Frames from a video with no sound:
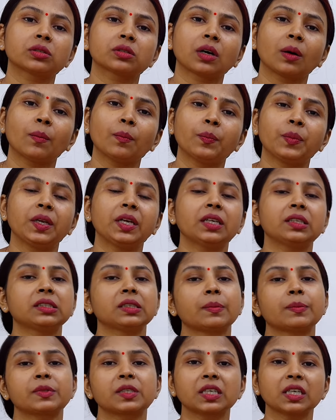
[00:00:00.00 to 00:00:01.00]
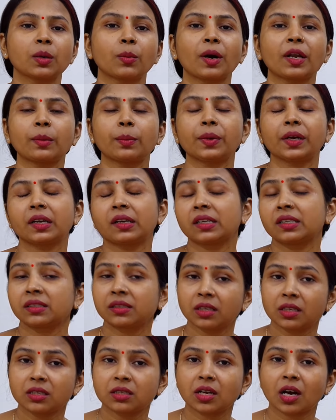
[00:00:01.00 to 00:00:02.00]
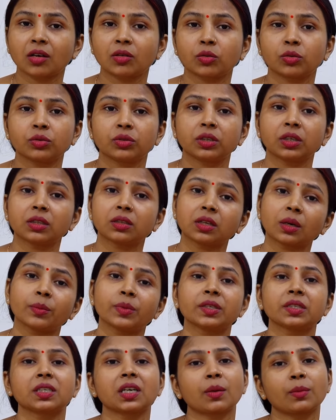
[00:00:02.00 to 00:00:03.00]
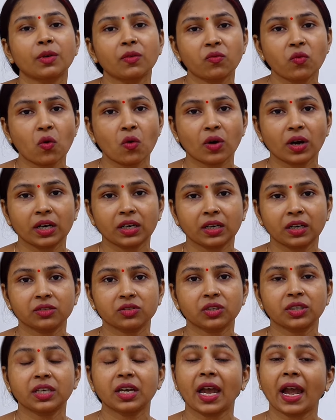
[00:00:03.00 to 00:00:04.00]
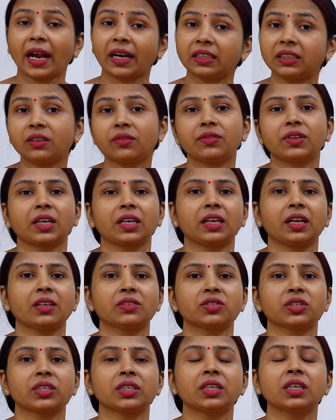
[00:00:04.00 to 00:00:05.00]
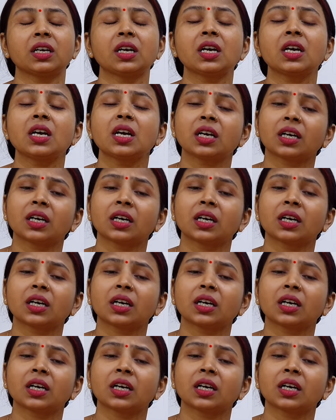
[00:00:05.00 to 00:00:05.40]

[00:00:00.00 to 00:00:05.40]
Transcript: कंप्लीट जब से ही हमारी प्रेगनेंसी स्टार्ट होती है तभी से हमें वॉक करना चाहिए एक्टिव रहना चाहिए